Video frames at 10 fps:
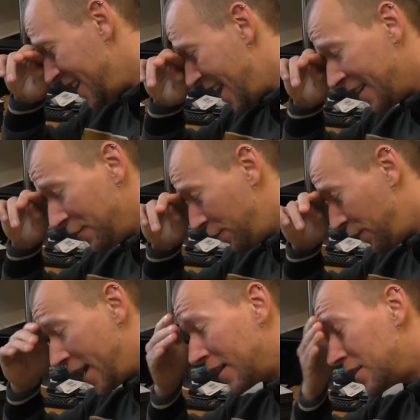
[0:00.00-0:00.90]
Die
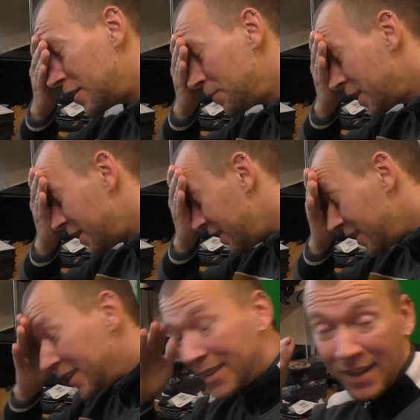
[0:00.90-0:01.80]
Anfänge
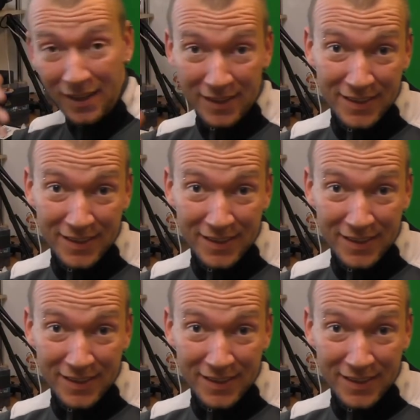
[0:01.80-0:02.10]
ja,